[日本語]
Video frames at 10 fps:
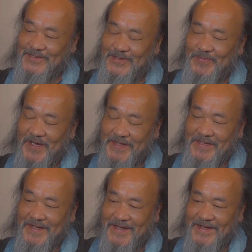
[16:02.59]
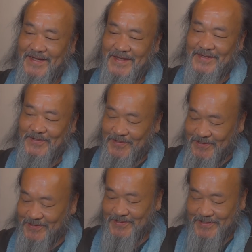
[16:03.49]
染め方
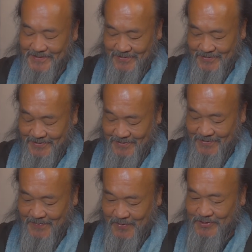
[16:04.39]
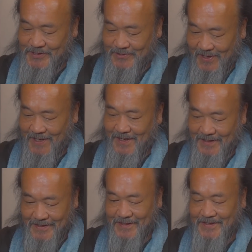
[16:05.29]
のその帽子のかけ
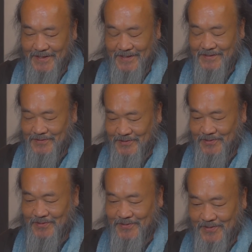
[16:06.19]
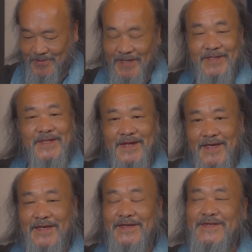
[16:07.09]
方ってのをちょろっとやって
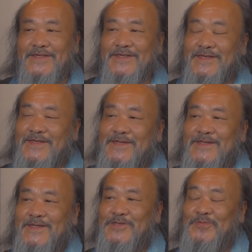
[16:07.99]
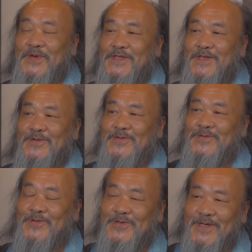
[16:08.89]
ねで染まったのを
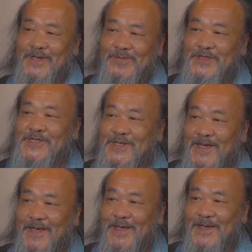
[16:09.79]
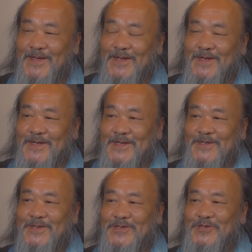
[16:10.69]
ここで見して
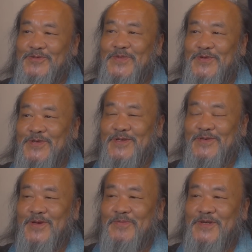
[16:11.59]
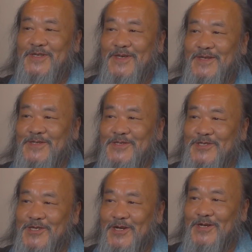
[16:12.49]
で注文引き受けません
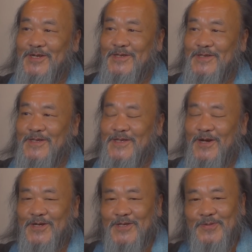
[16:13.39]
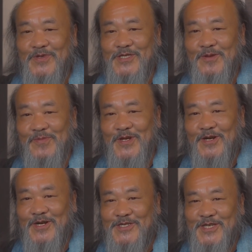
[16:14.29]
じゃあただ見せびら
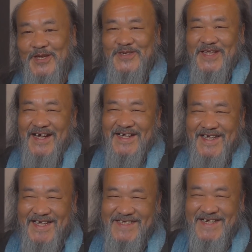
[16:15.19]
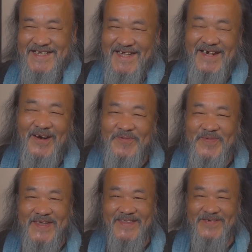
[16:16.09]
かしてるだけじゃねえかお
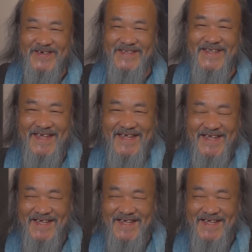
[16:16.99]
めえとかって